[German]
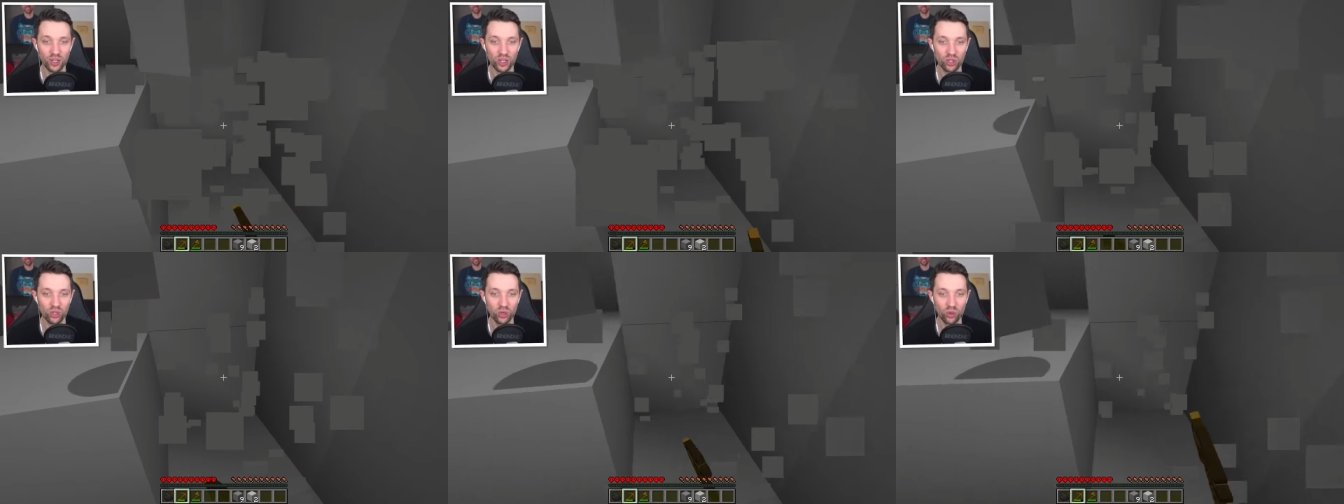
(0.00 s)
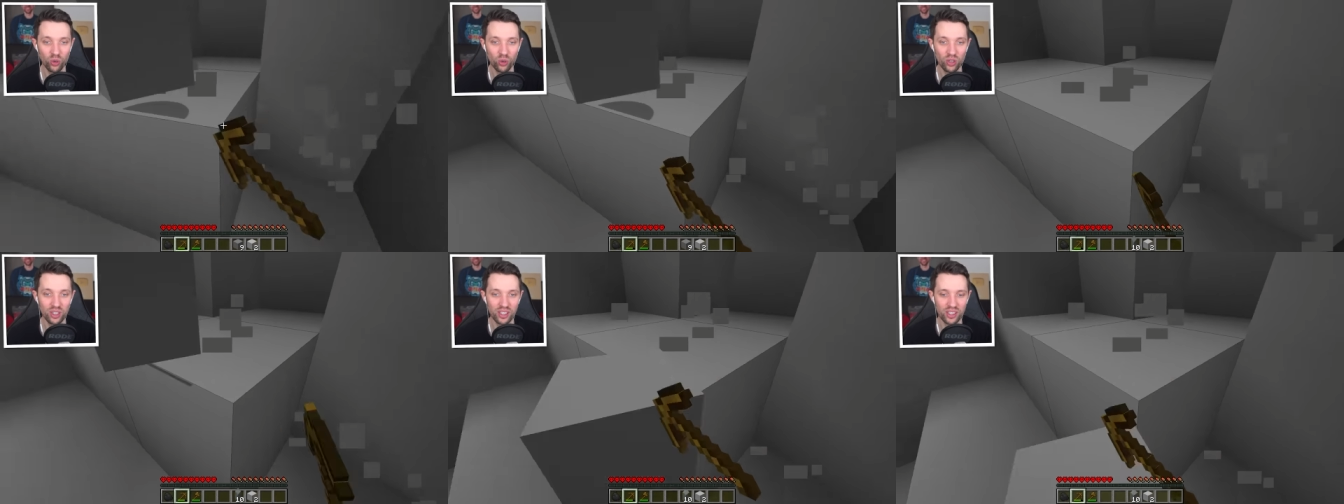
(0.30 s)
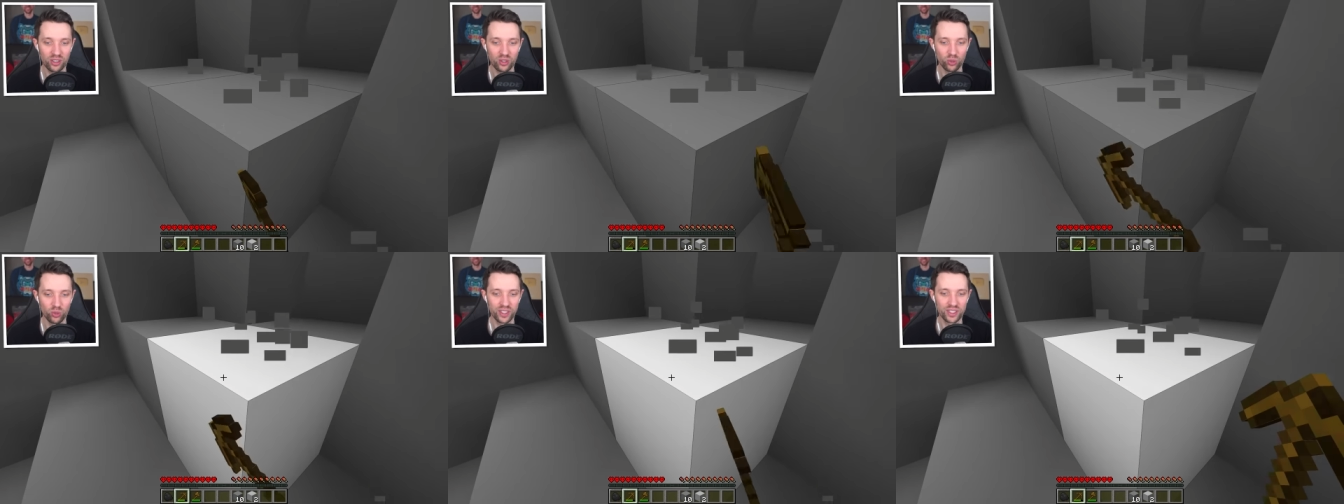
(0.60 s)
war Kohle.
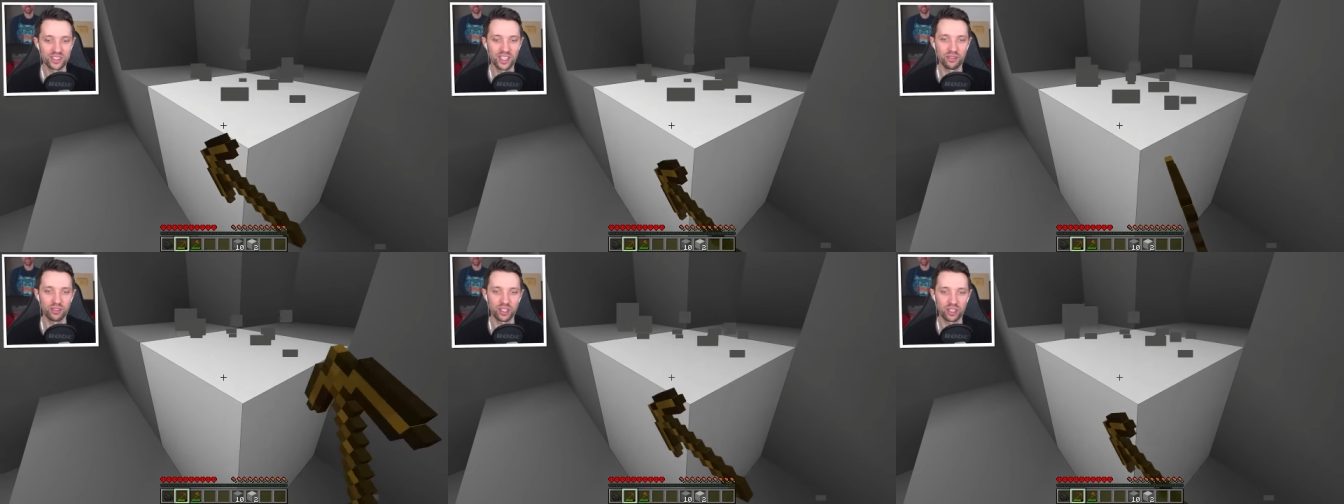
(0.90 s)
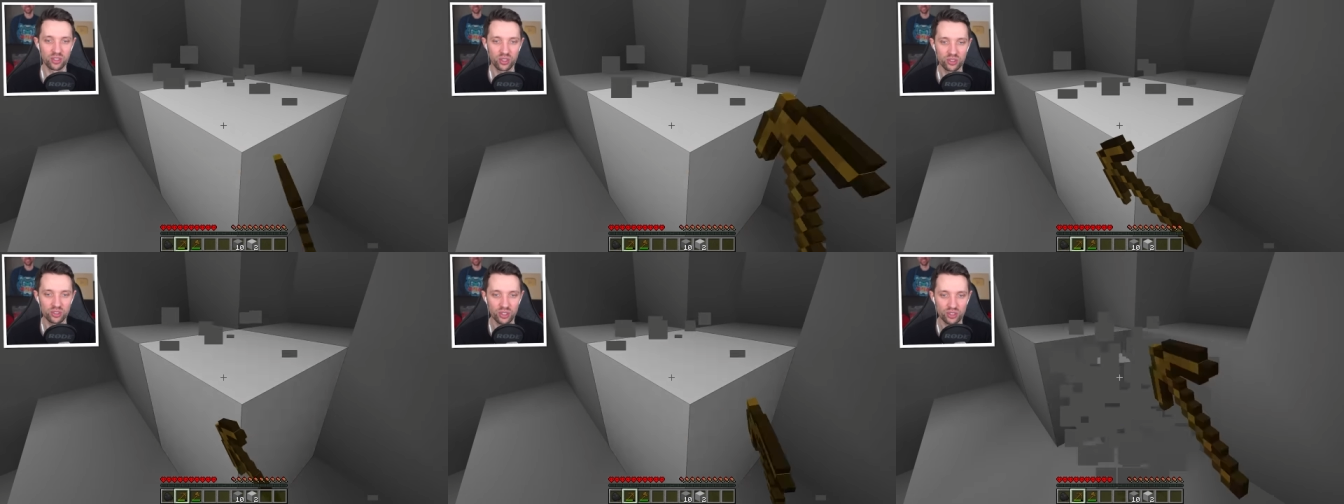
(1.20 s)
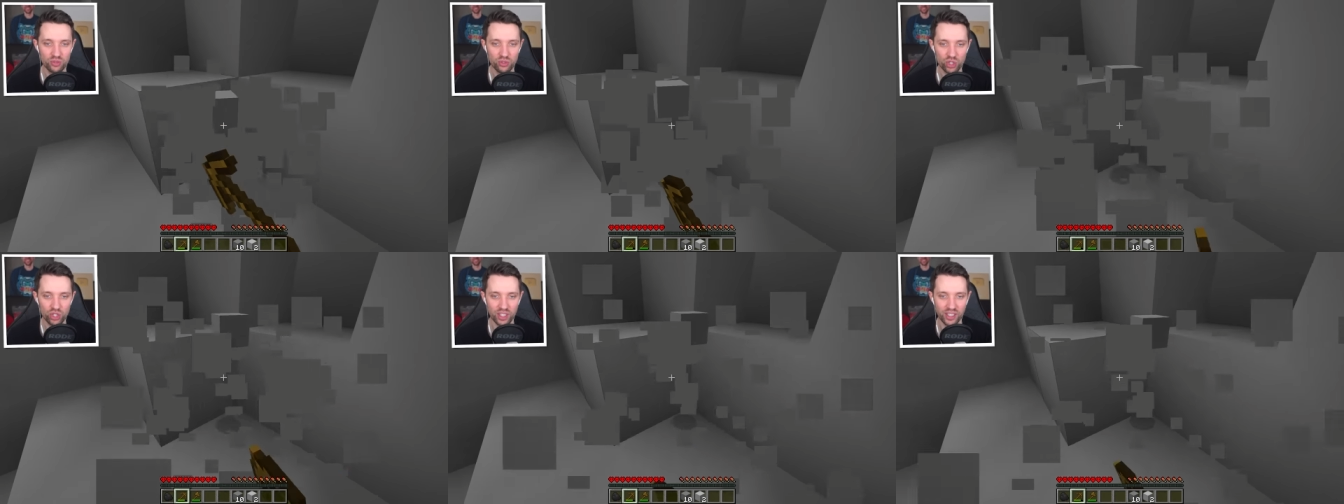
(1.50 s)
Kohle sieht aber genauso aus
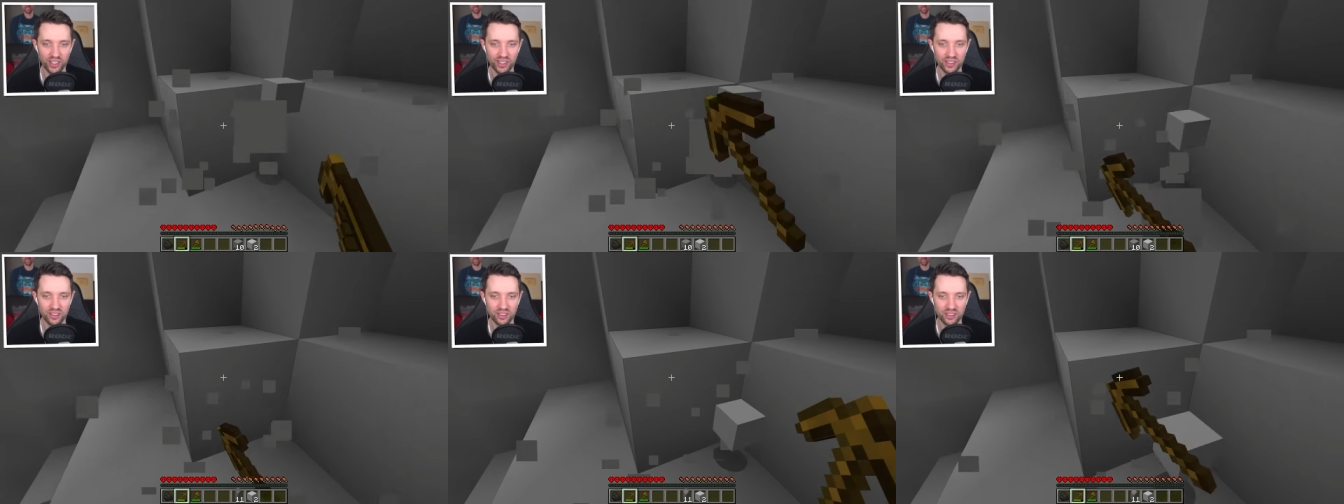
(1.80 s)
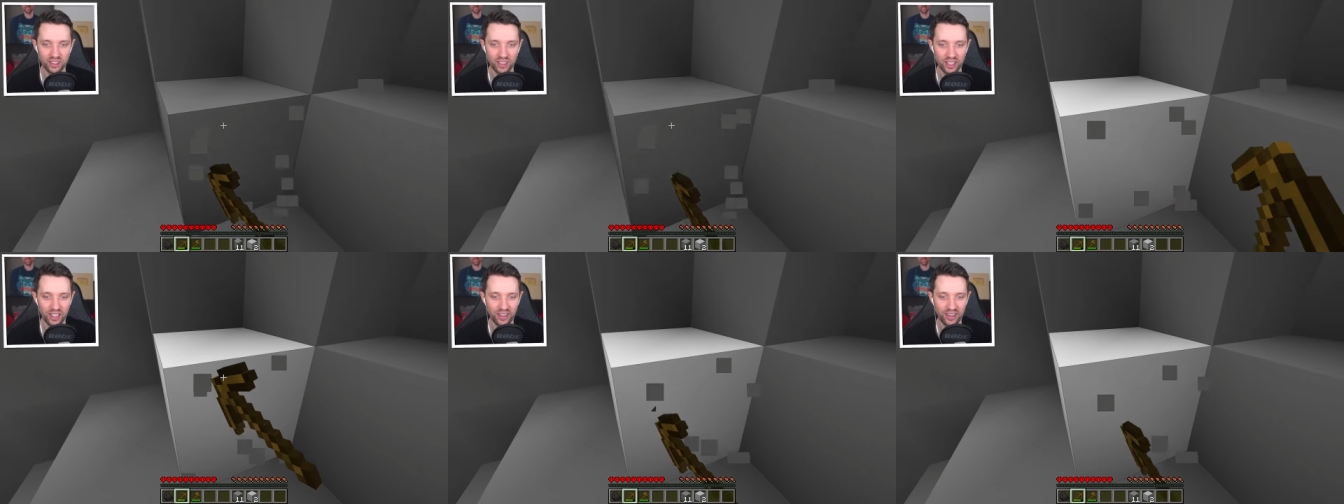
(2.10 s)
wie Stein, ne?